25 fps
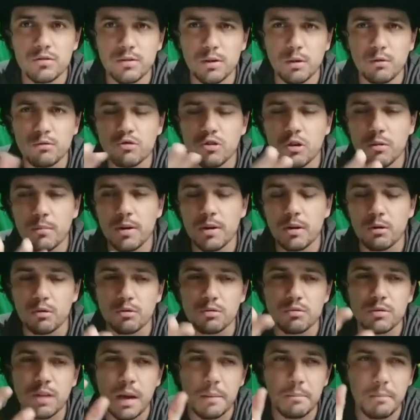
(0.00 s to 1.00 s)
Então, somando
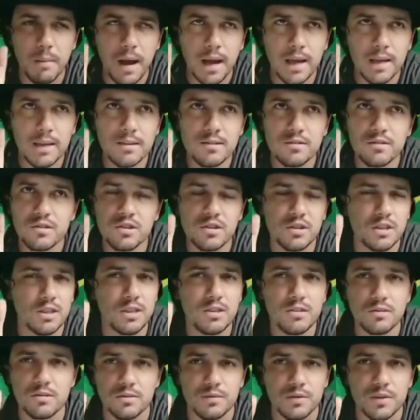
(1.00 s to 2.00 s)
tudo, dá mais de
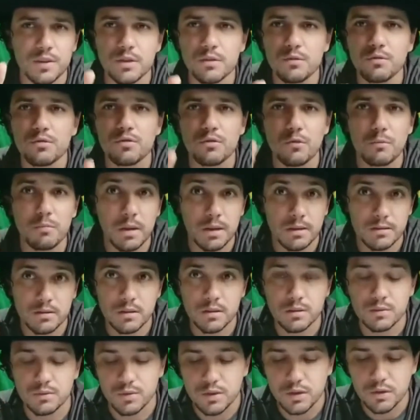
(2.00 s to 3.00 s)
15 vídeos, são
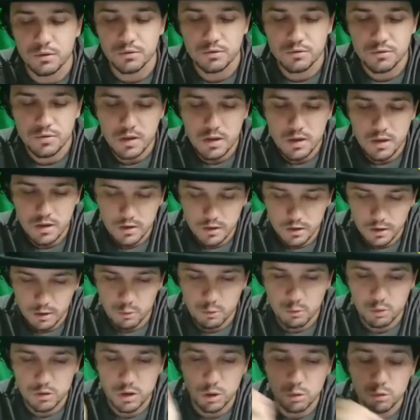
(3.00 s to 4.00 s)
bastante vídeos. É um
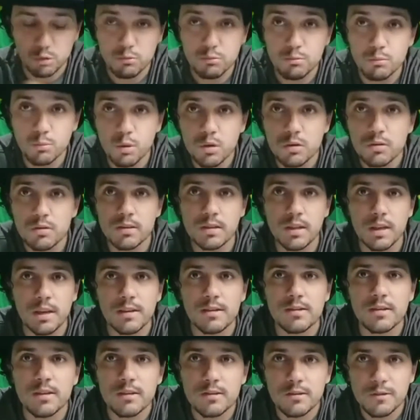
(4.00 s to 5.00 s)
conteúdo muito
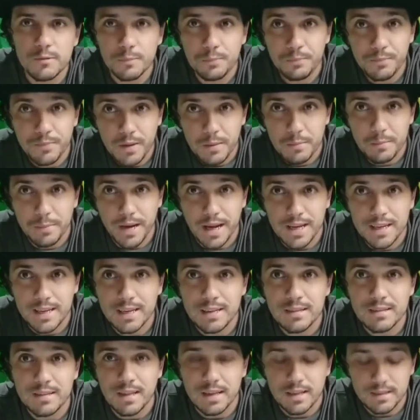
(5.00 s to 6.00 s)
interessante para
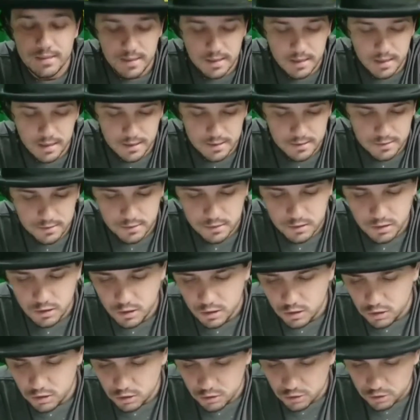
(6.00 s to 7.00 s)
quem tem interesse
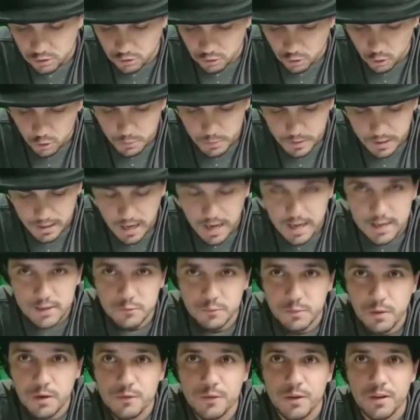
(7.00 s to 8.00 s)
sobre as
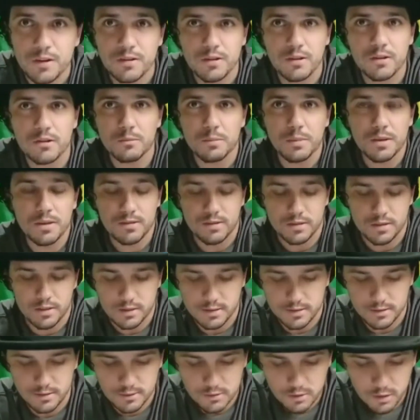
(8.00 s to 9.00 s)
profecias
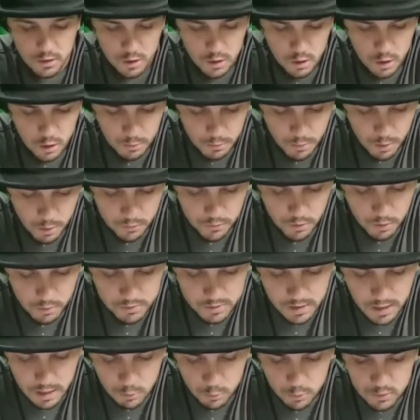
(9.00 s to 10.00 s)
messiânicas. Bom,
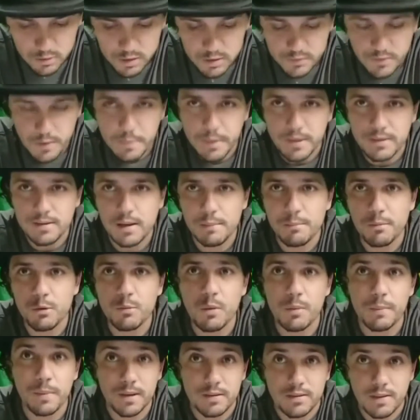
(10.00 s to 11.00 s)
vamos lá. Hoje a gente vai passar por
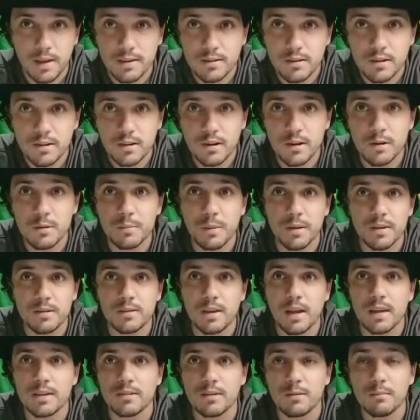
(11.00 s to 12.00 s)
uma passagem que é uma
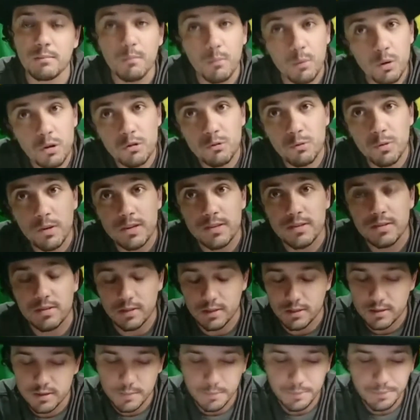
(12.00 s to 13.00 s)
passagem muito
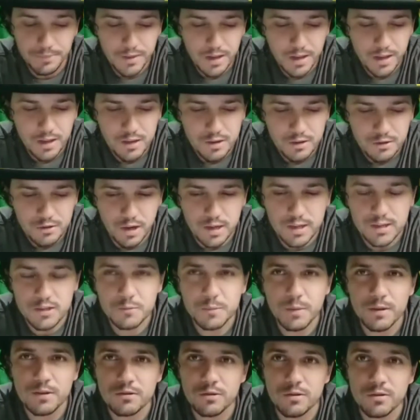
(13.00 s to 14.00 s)
conhecida, só que as
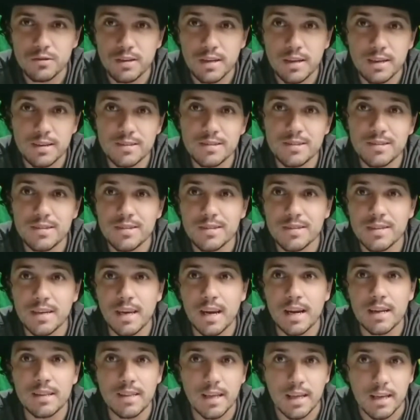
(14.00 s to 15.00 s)
pessoas elas
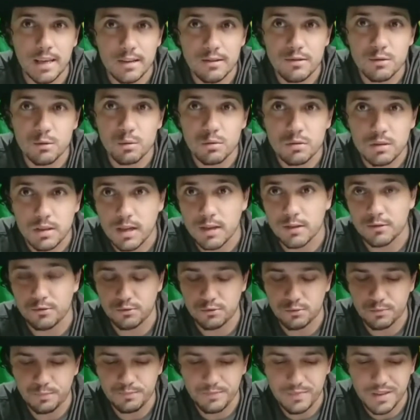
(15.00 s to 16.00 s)
descaracterizam o
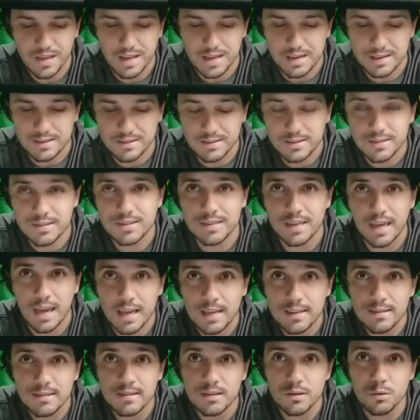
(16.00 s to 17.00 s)
texto. Elas
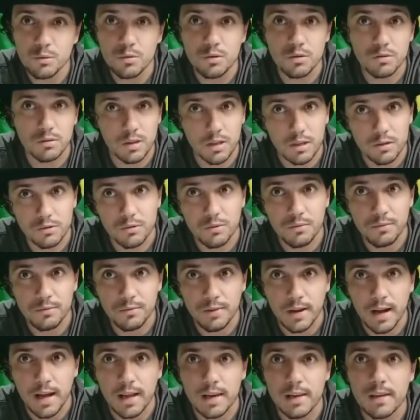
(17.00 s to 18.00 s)
esquecem o que o texto
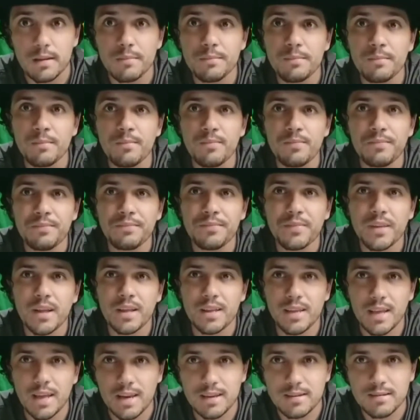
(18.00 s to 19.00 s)
fala
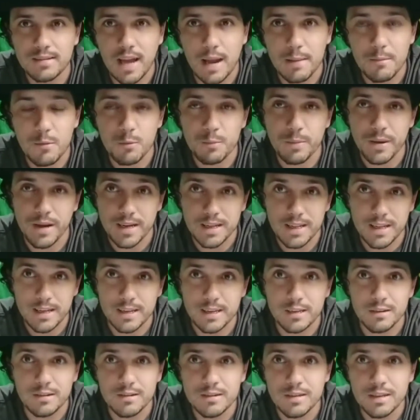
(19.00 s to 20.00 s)
e elas acabam pegando
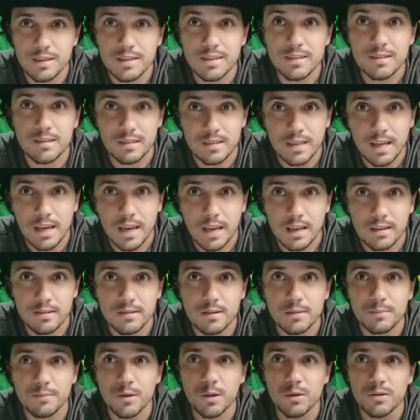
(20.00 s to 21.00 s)
aquilo que lhes
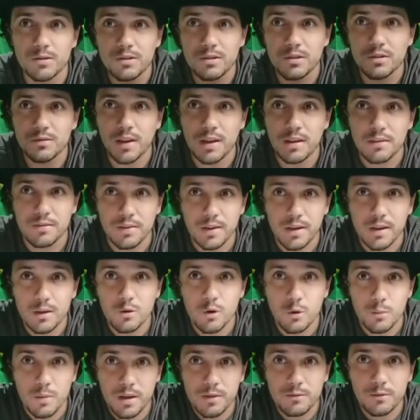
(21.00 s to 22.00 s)
interessa. Então a gente vai ver
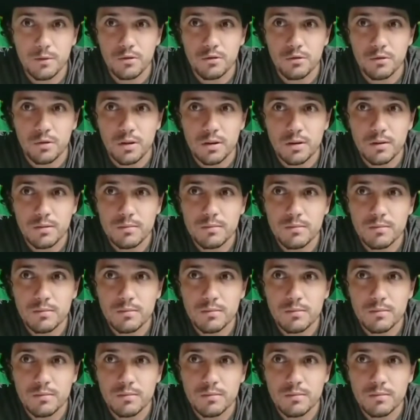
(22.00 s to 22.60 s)
como é que funciona.